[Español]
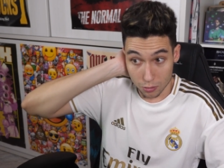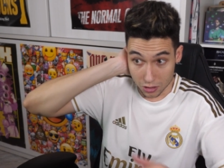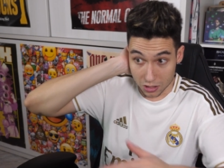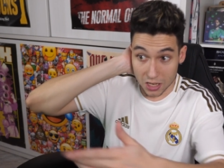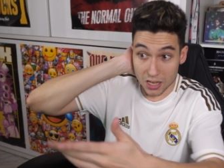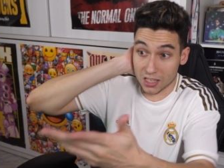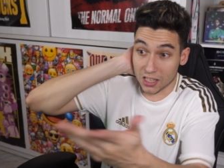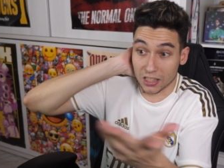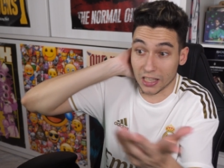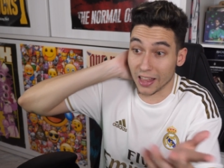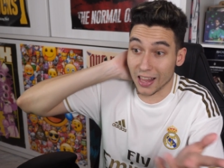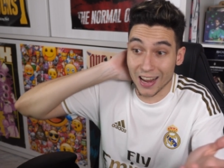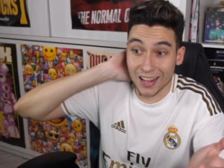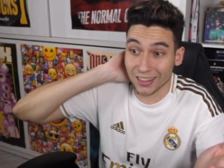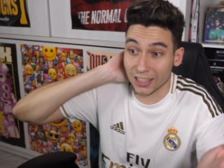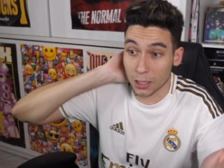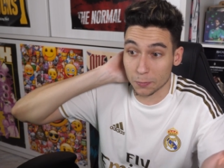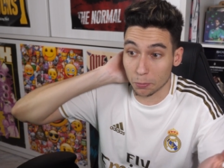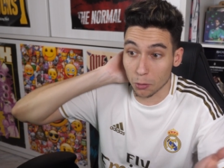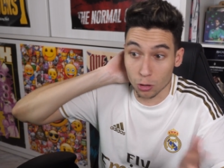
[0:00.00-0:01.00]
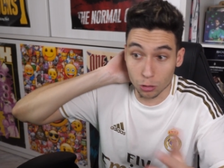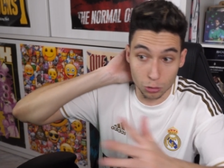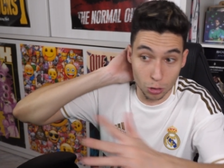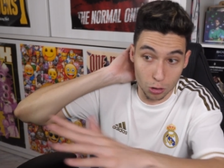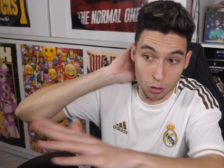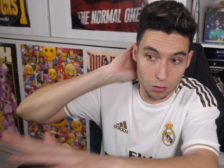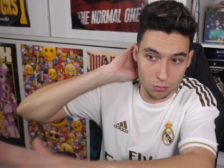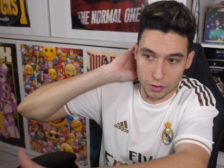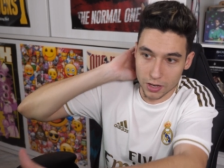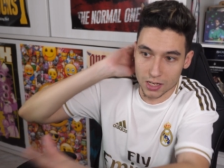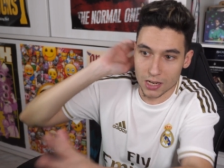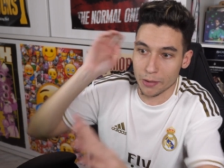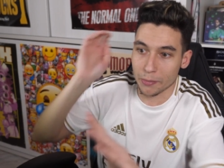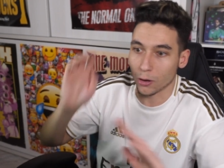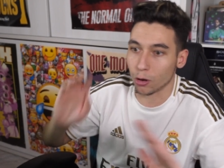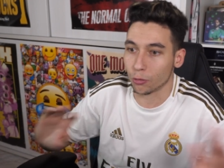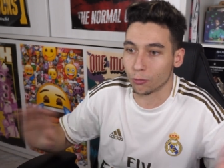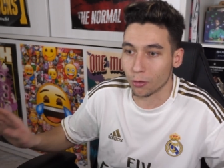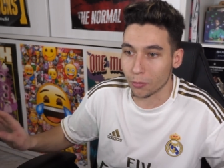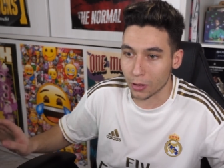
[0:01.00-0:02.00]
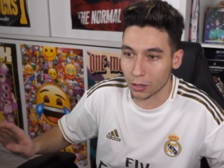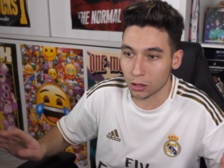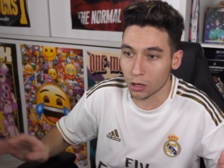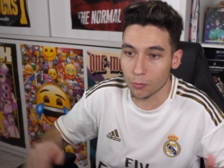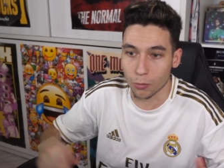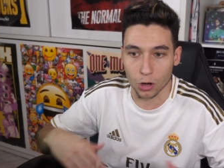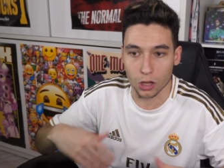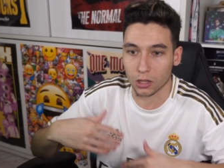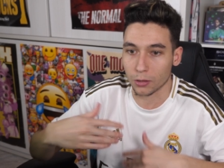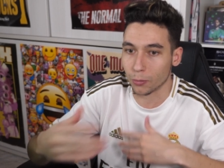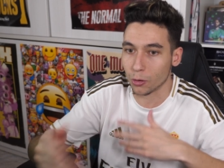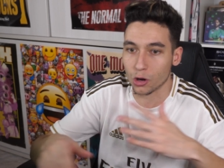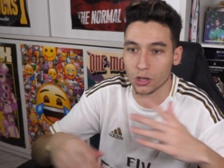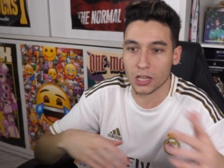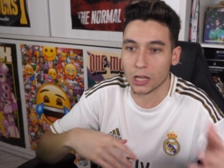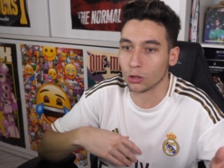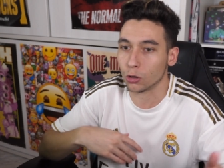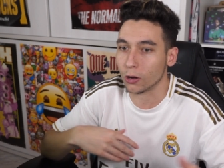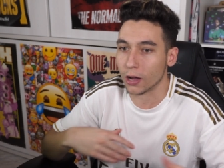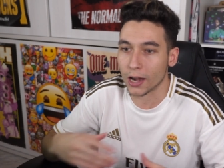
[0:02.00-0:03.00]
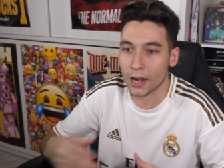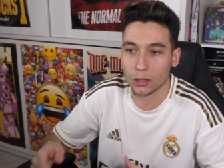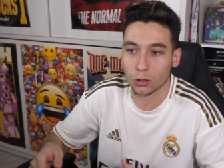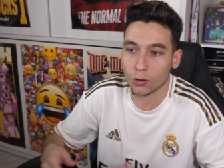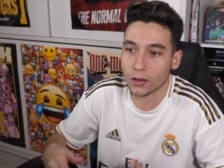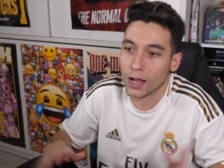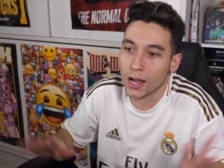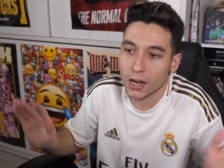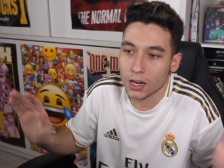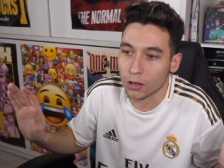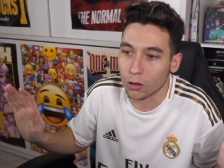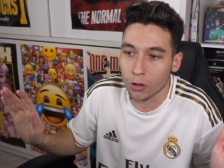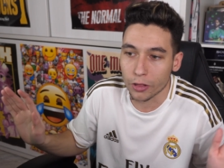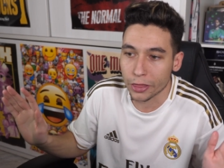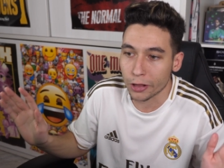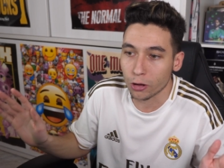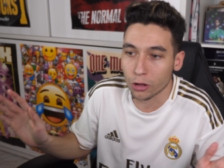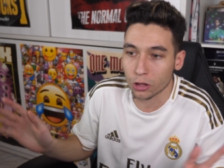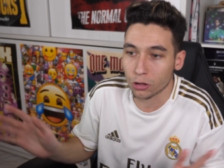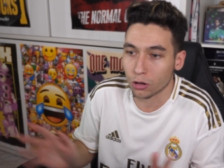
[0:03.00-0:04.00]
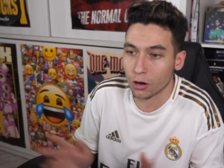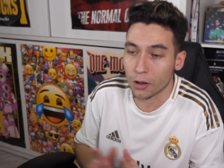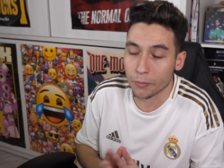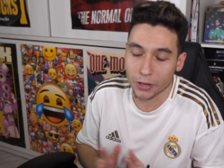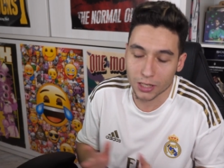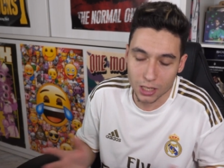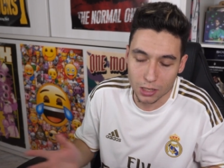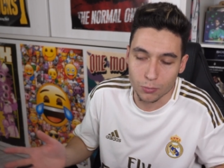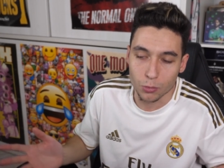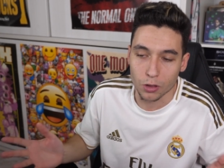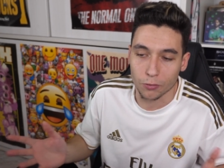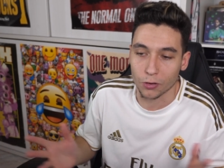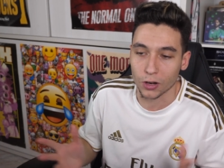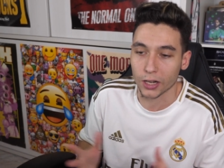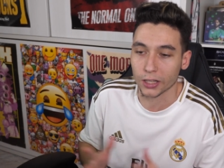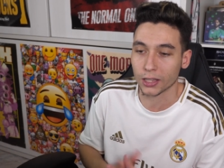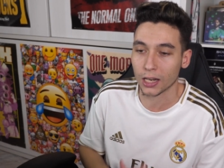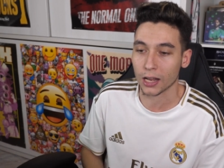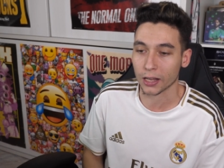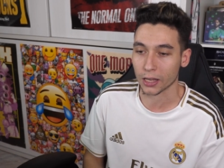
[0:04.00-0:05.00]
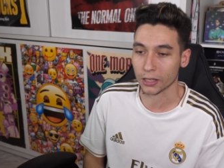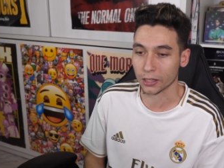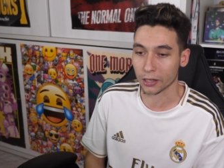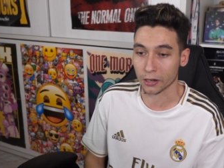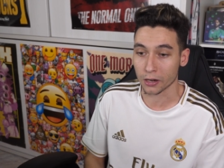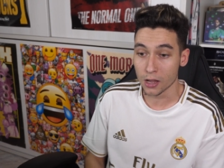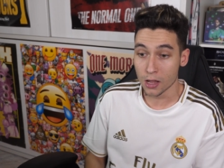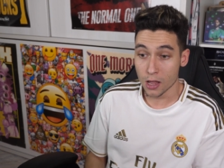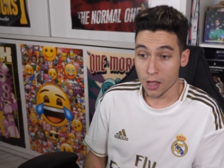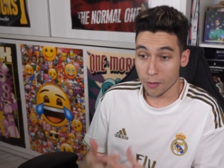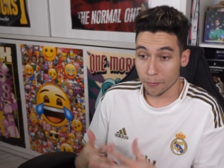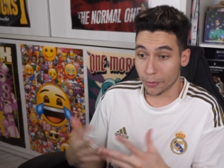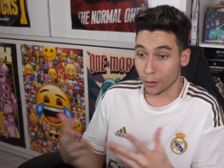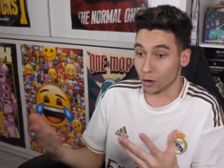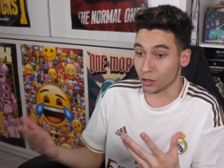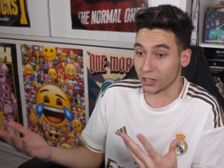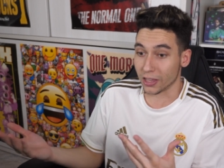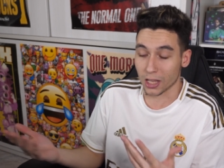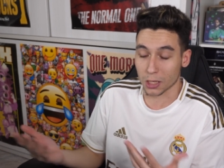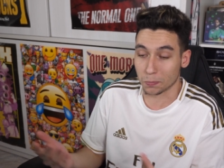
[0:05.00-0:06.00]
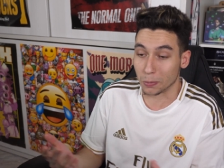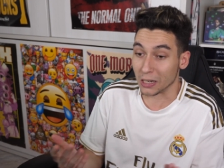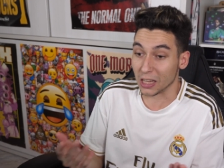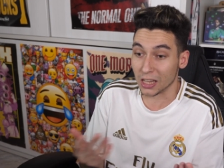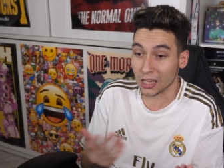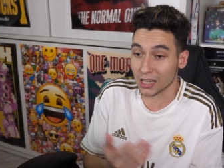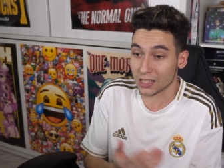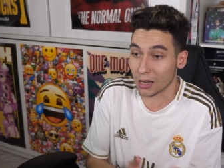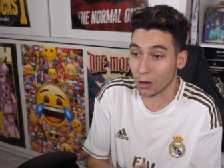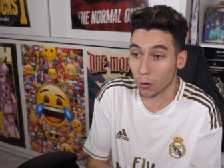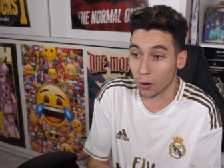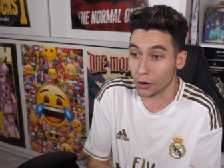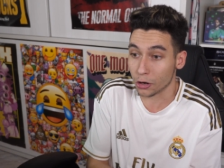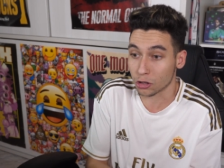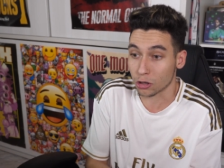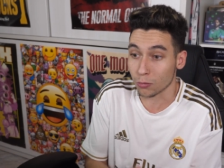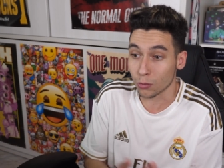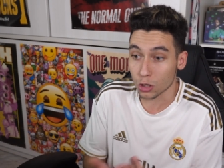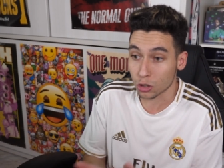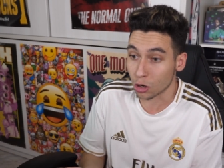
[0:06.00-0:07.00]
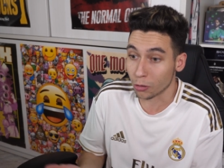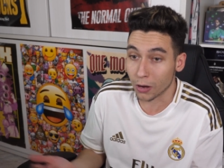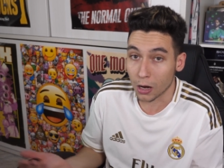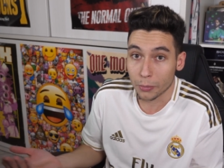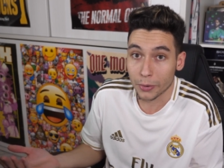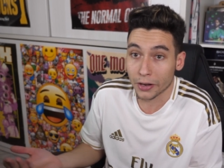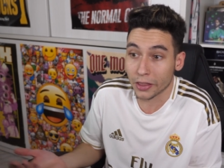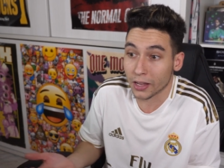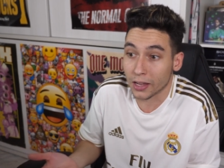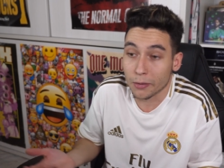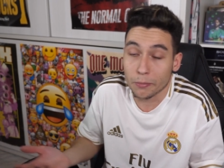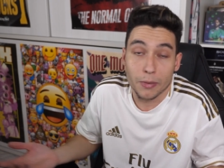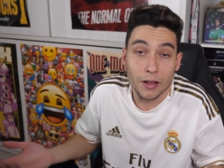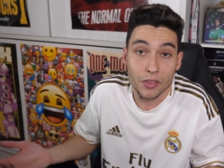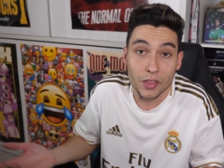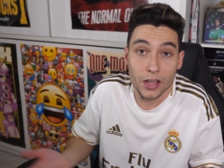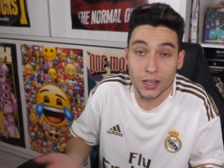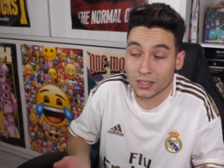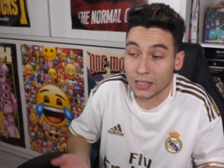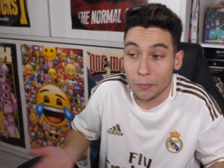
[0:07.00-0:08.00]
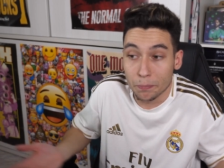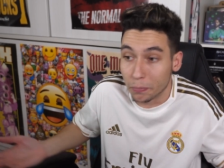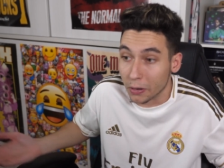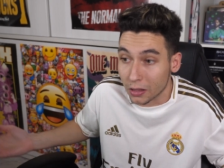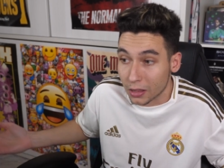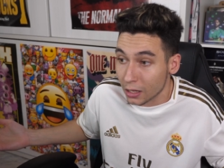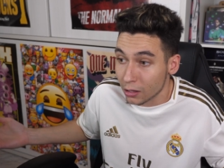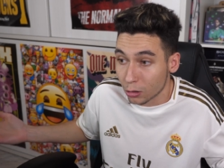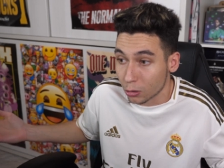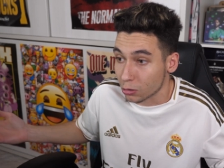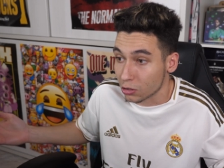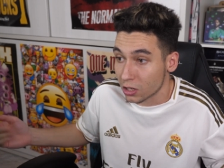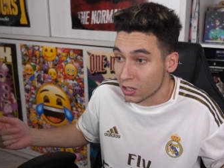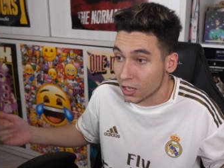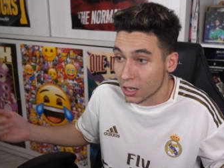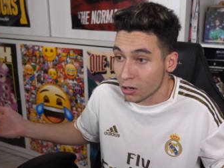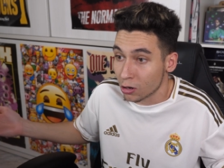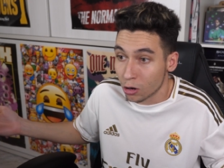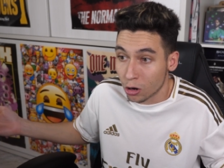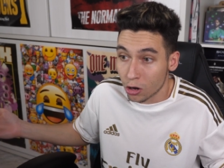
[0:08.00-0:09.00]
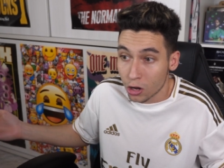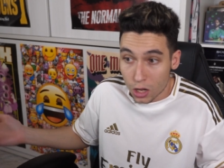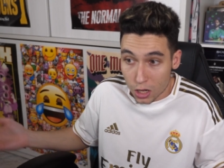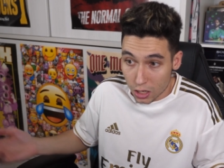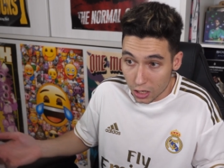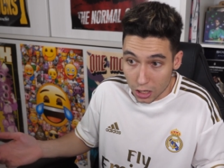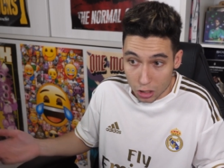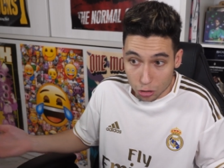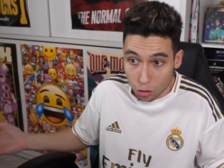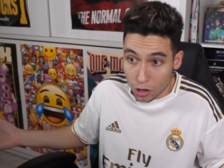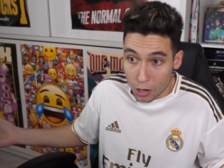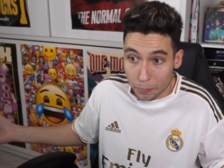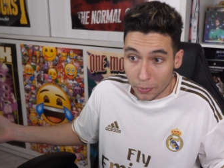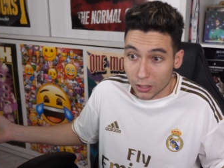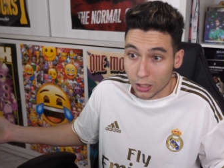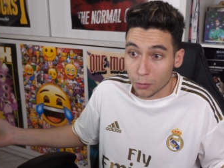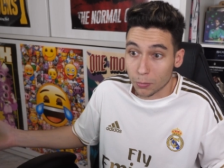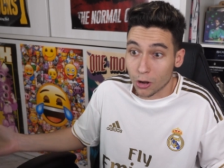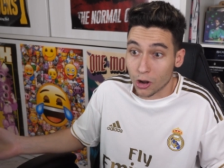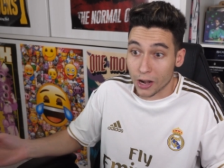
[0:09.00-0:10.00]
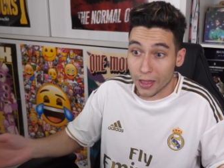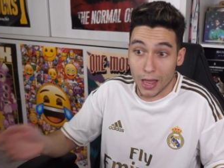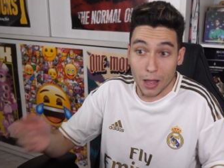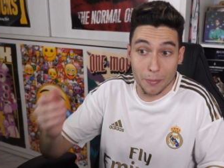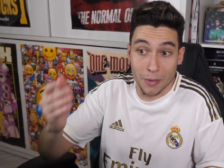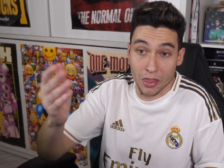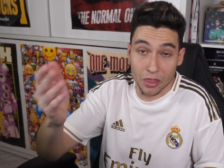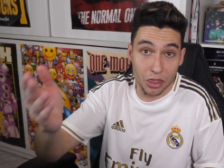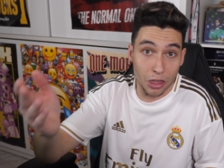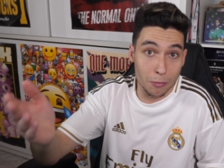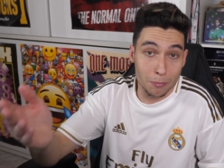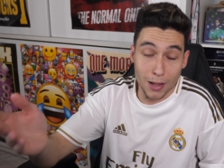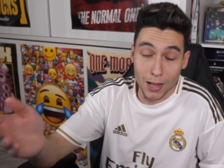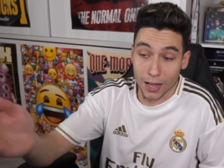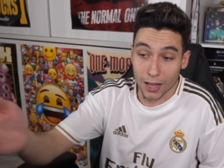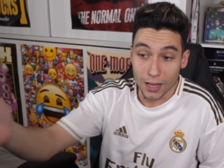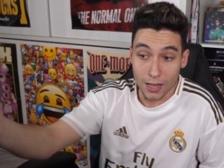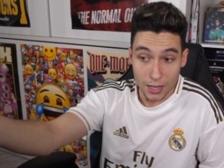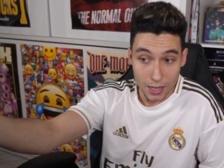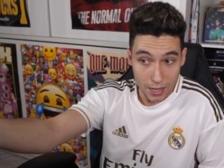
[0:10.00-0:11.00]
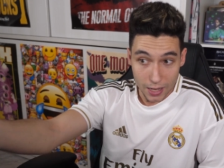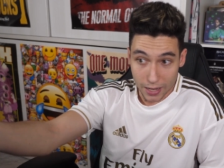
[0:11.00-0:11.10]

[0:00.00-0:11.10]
Sí, si te adelantas pronto es la mejor formación, porque te pones a tocar, a tocar y con cinco centrocampistas es muy difícil que te la quiten. Pero es que desperdicias a jugadores como Isco Valverde que en banda están perdidos. Es que no, Isco no ha participado nada. Benzema,